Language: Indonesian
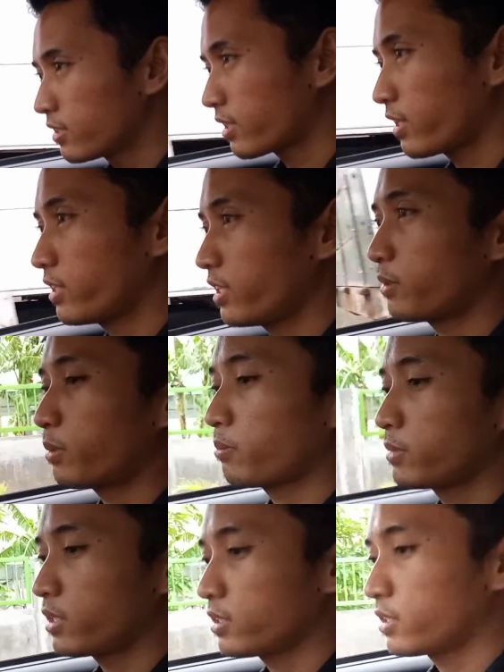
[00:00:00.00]
tadi RPM
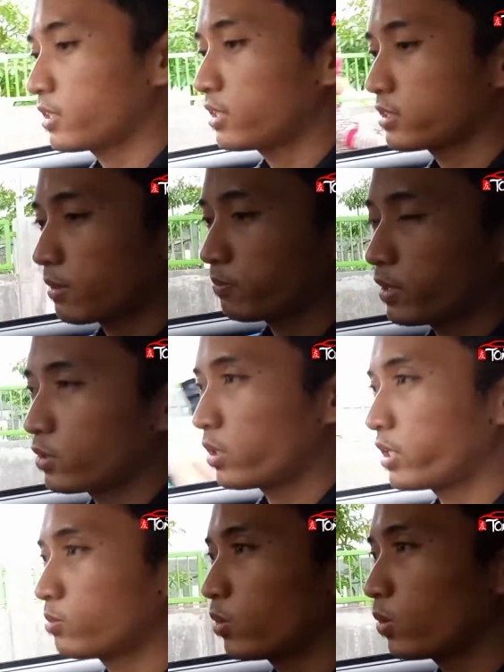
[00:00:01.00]
tinggi sampai
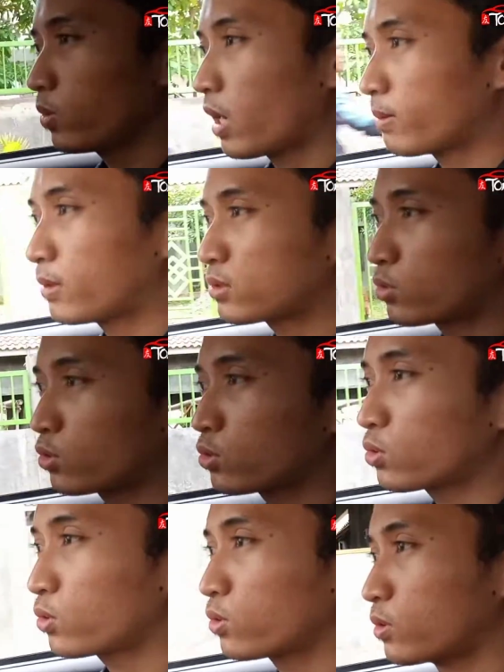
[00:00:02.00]
2000 nggak mau
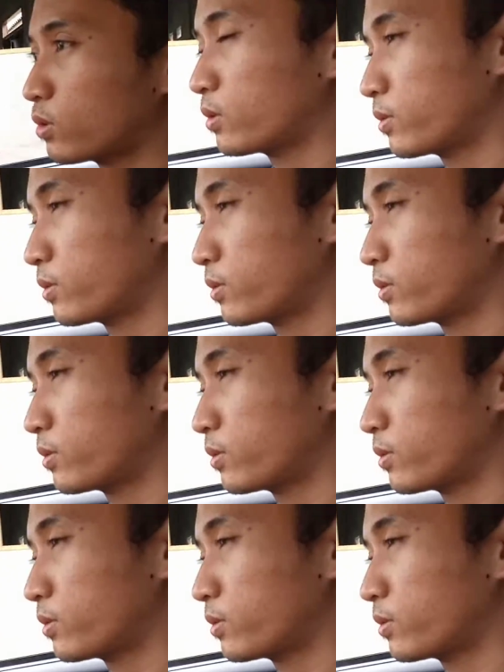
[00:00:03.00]
turun-turun.